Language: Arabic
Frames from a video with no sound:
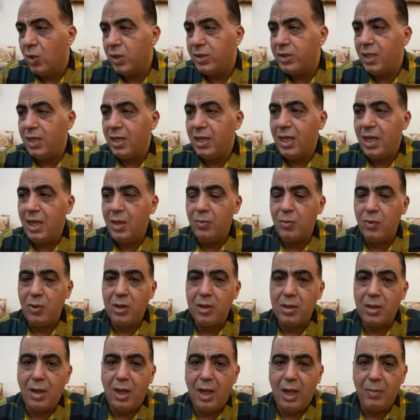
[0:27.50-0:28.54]
وان اللاعب
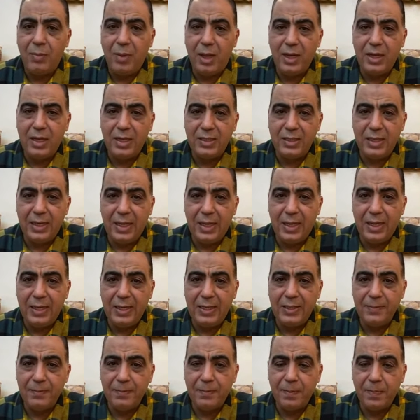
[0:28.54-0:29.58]
وقع مع النادي
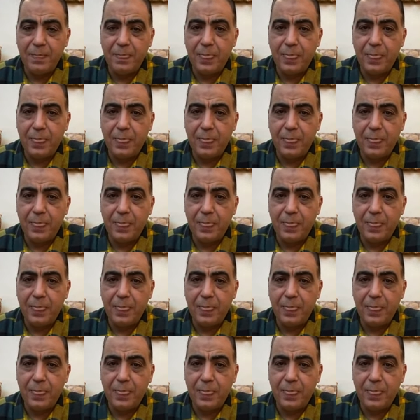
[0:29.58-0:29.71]
الاهلي